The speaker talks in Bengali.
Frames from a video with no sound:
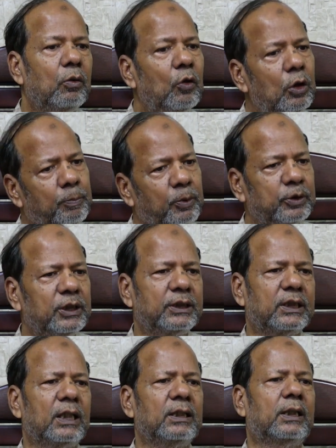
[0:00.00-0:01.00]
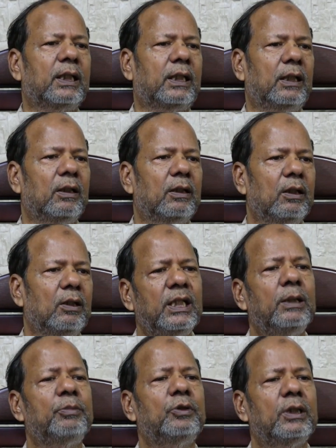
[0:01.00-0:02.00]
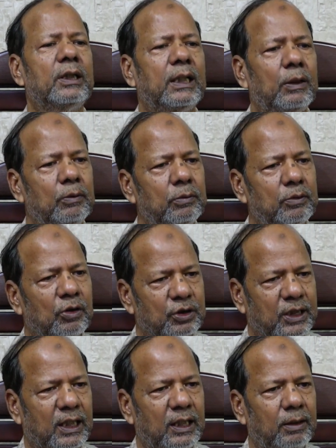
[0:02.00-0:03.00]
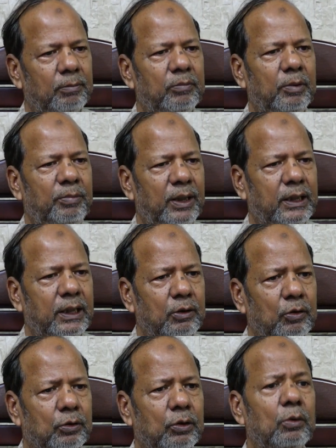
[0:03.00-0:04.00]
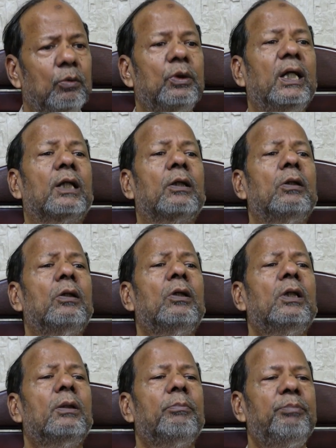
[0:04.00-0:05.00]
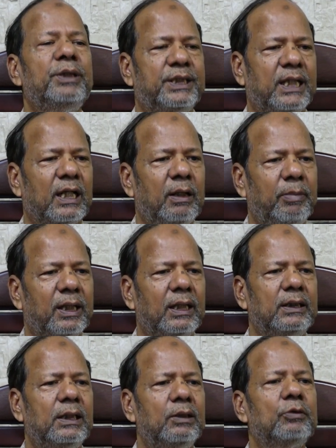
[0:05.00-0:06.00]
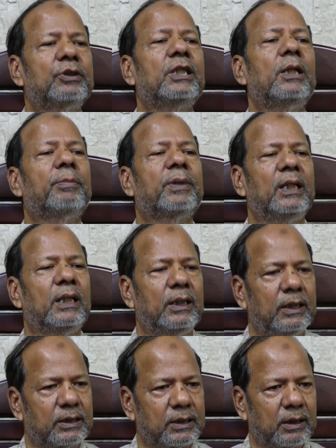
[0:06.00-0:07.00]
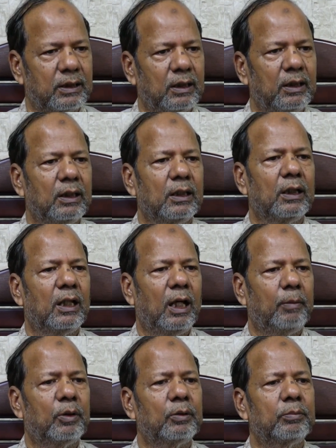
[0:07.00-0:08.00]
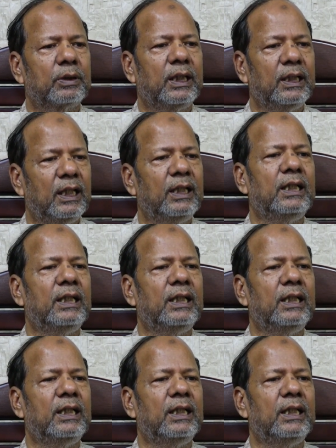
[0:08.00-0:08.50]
ওই প্রতিষ্ঠান থেকে স্লিপ যদি কেউ দশ টাকা বিক্রি করত উনি আরও বিশ টাকা বাড়াই দিয়ে ওই স্লিপ কিনে নিয়েছেন এবং কিনে